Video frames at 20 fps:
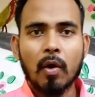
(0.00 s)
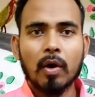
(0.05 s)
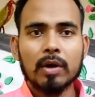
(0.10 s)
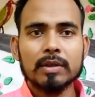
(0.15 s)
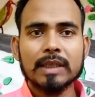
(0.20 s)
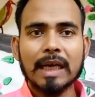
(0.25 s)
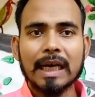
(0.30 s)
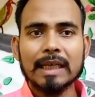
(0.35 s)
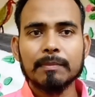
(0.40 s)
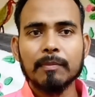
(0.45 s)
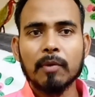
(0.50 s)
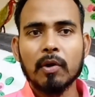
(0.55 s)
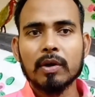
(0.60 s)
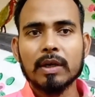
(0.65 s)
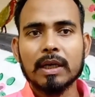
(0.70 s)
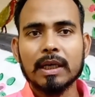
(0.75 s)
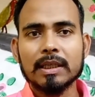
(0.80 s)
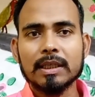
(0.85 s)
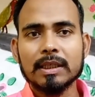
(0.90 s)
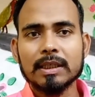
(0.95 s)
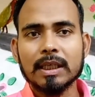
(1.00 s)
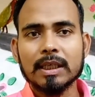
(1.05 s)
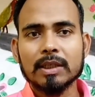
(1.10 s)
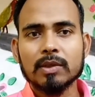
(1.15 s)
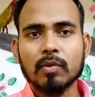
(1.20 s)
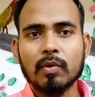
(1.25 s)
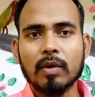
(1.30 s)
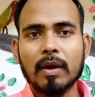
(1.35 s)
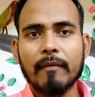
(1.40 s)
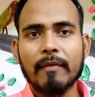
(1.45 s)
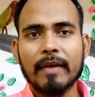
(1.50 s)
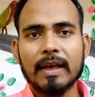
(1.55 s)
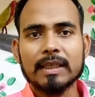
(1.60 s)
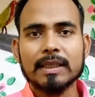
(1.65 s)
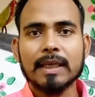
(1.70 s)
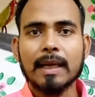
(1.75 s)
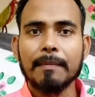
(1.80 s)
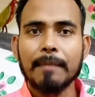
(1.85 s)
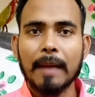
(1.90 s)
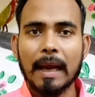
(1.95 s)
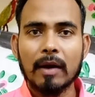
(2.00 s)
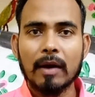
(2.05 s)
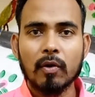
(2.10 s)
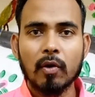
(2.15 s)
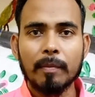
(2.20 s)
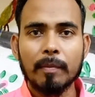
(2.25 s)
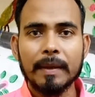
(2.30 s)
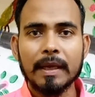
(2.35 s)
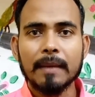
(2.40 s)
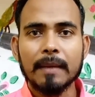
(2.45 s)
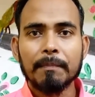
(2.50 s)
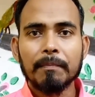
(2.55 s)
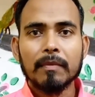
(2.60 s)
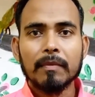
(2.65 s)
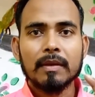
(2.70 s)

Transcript: और साथ में ऑन कर दीजिए इस नोटिफिकेशन बेल को भी